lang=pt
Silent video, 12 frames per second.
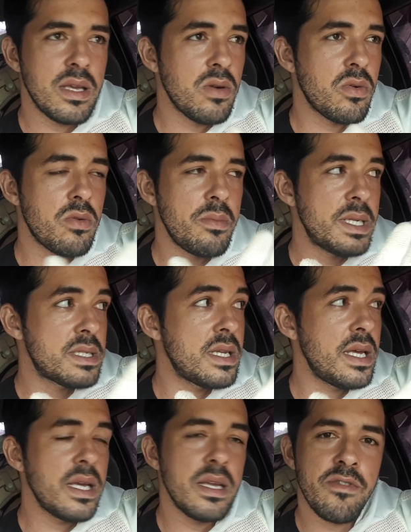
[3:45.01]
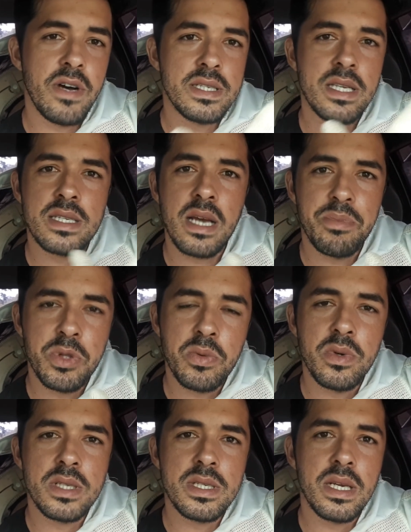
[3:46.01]
que eu comecei a fazer as
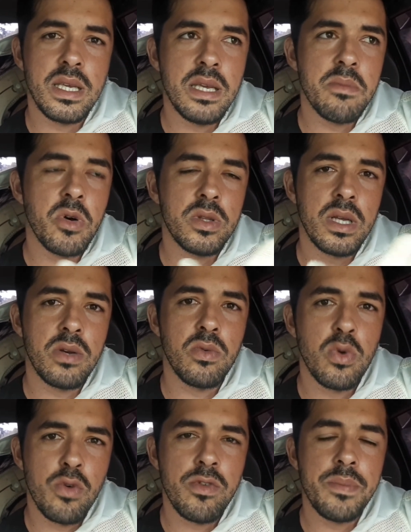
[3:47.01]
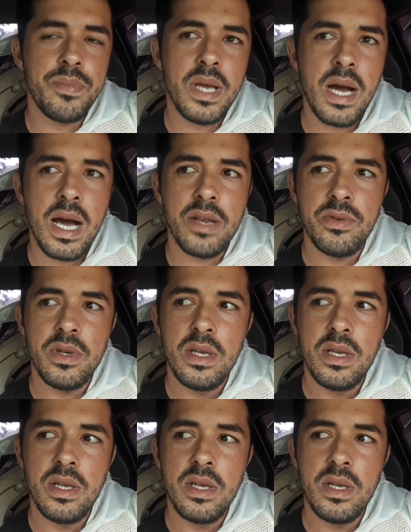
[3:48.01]
capturas aqui, montando um novo apiário